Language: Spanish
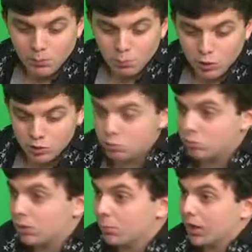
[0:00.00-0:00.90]
Bueno, es
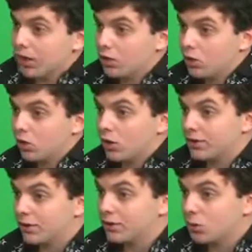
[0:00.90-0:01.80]
un seminario
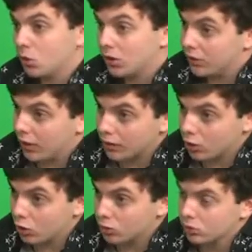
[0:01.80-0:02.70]
intensivo de
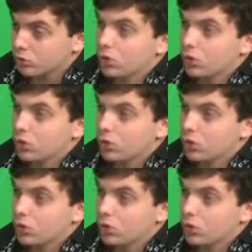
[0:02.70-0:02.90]
teatro